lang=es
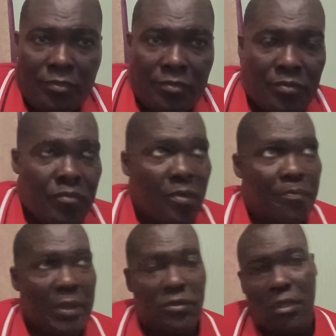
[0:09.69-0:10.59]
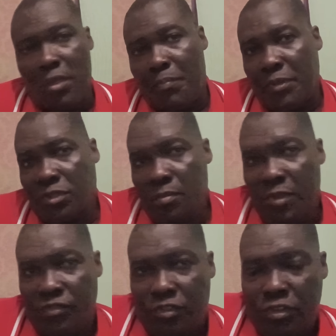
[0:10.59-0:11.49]
De parte de en
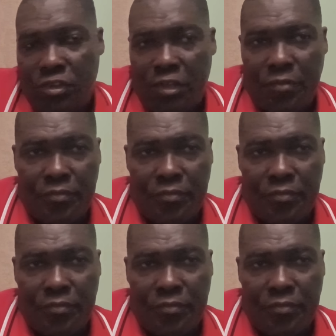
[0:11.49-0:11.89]
Mencina